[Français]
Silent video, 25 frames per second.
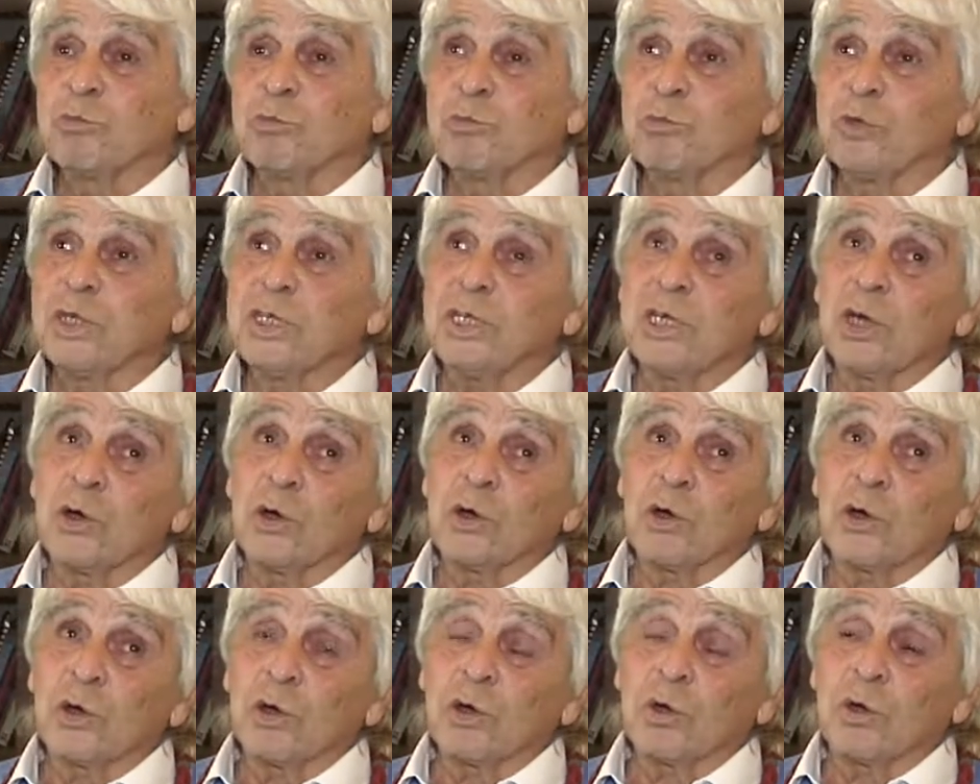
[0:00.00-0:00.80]
Puis
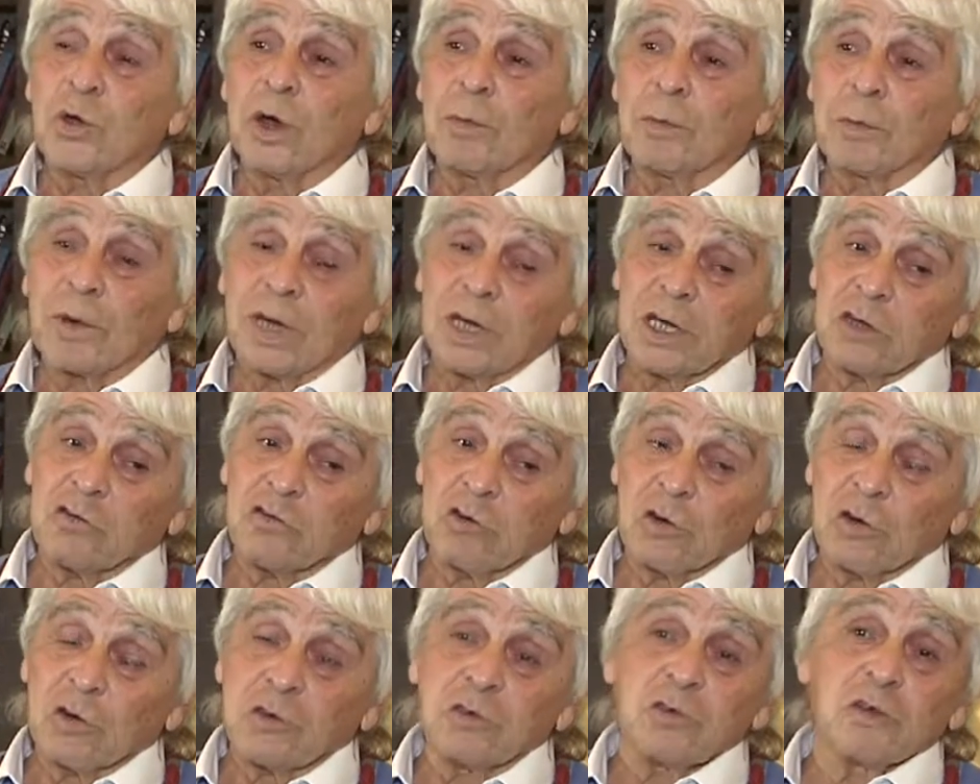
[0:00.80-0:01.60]
après,
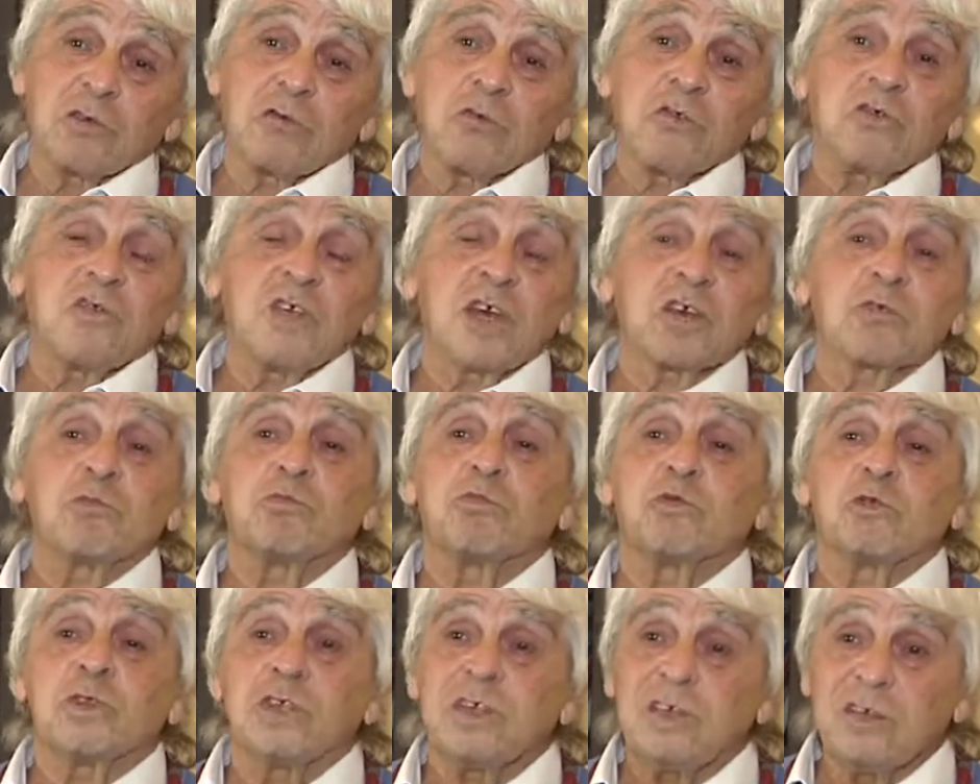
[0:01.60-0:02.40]
je rentre dans une secte
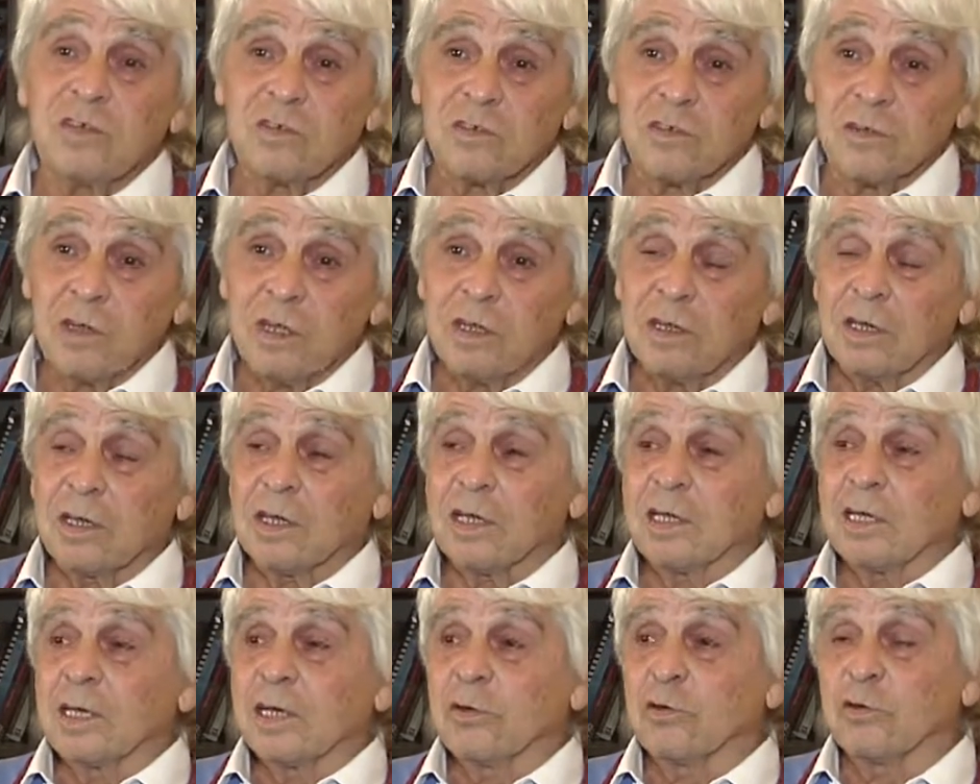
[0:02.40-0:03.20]
bouddhiste
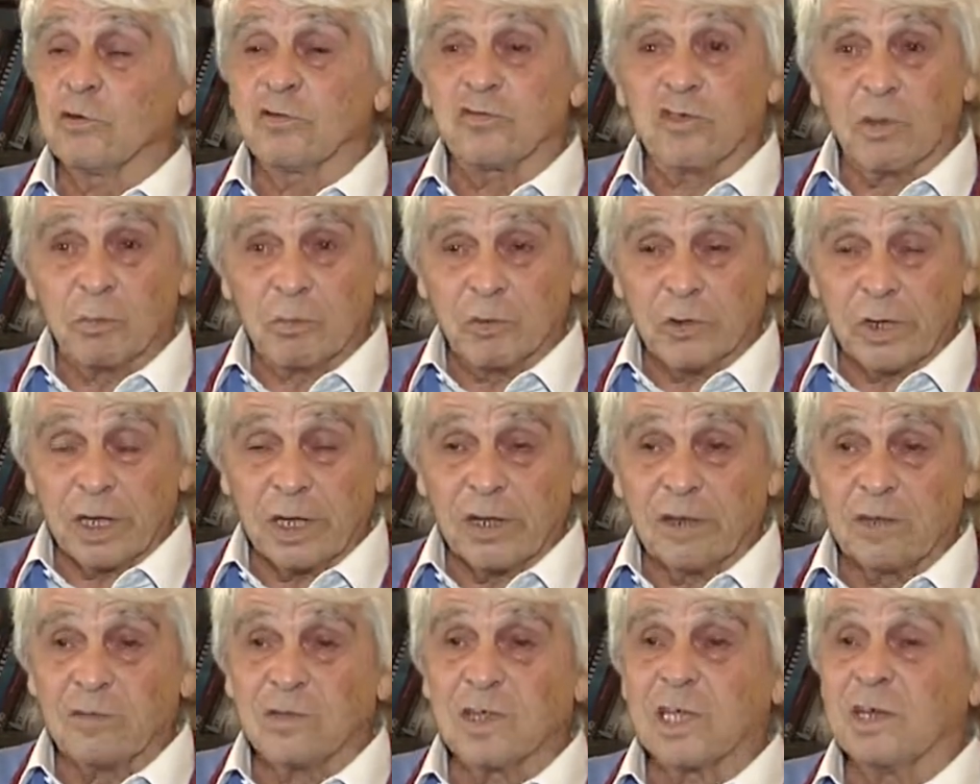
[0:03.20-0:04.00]

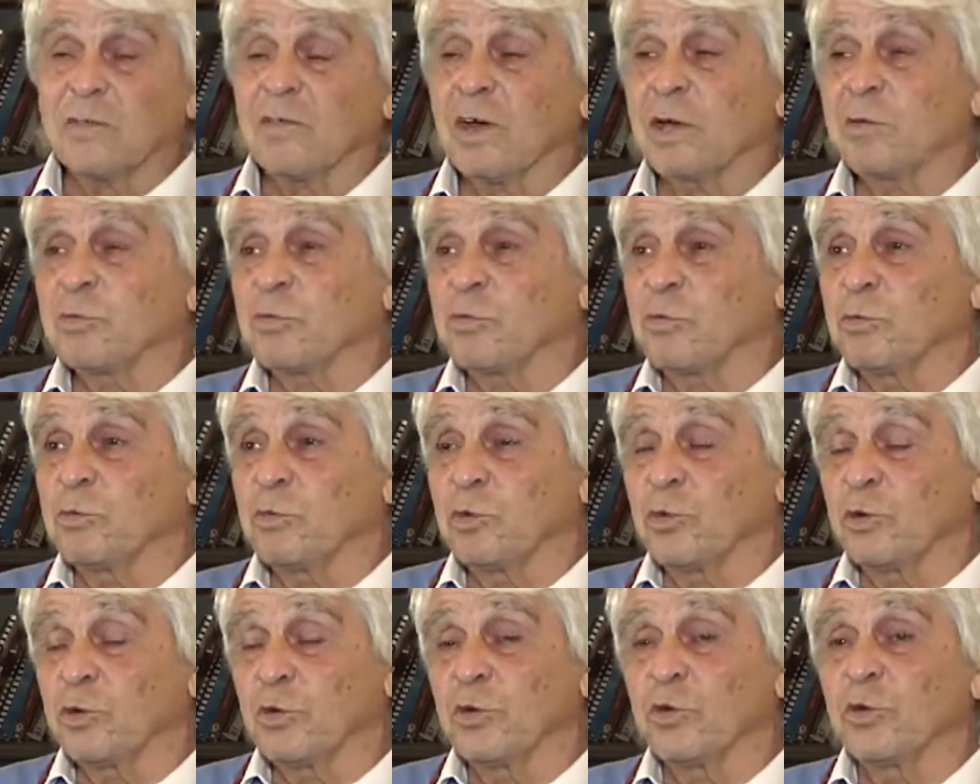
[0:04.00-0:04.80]
japonaise qui va un peu
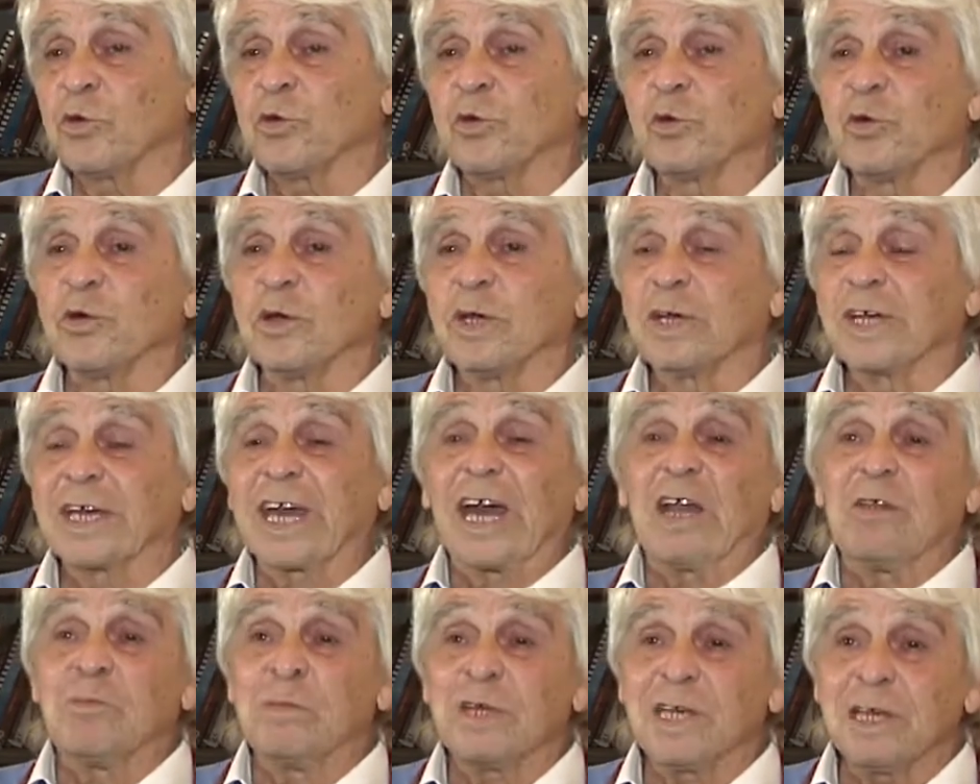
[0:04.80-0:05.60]
me
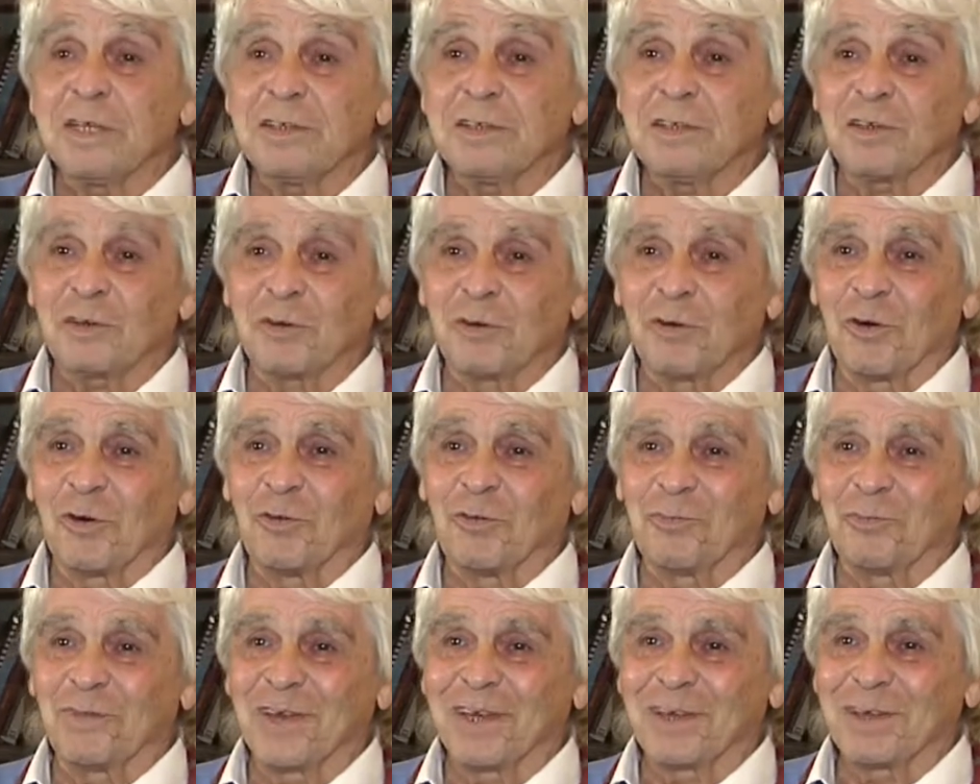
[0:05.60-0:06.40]
Calmer, disons,
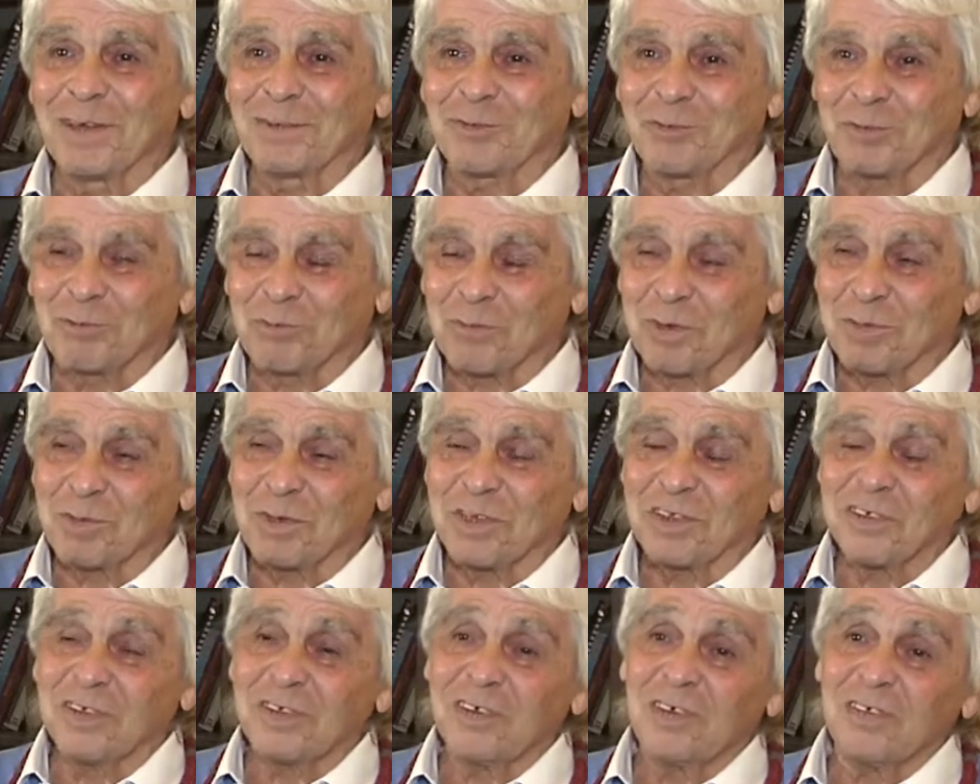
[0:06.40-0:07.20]
mais toutes mes
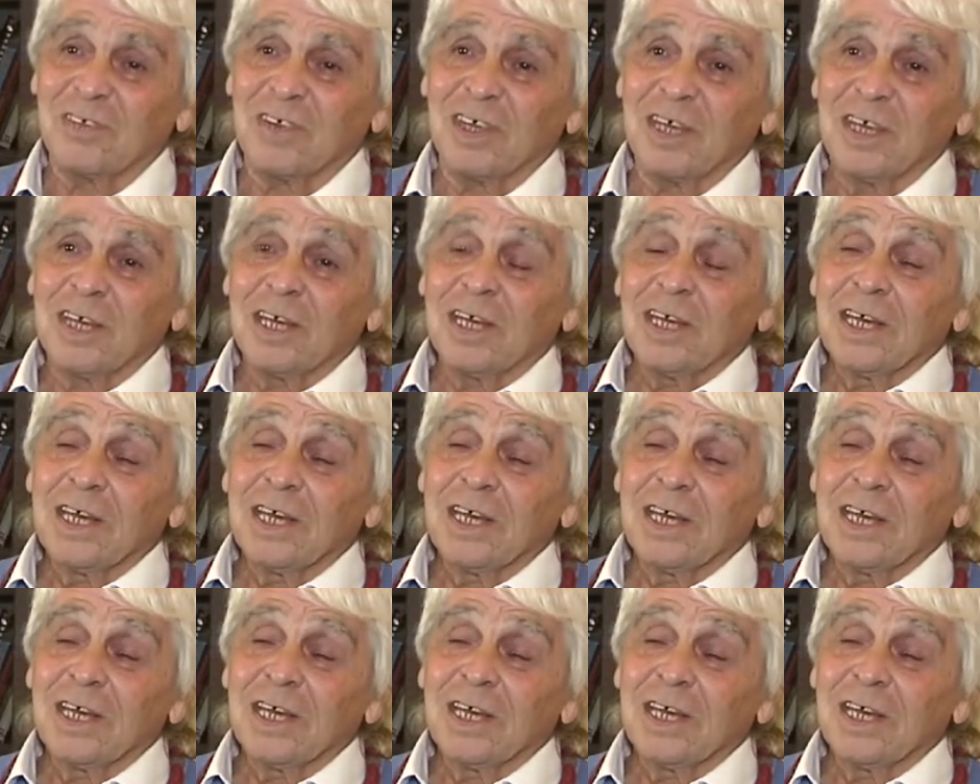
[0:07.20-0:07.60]
bêtises.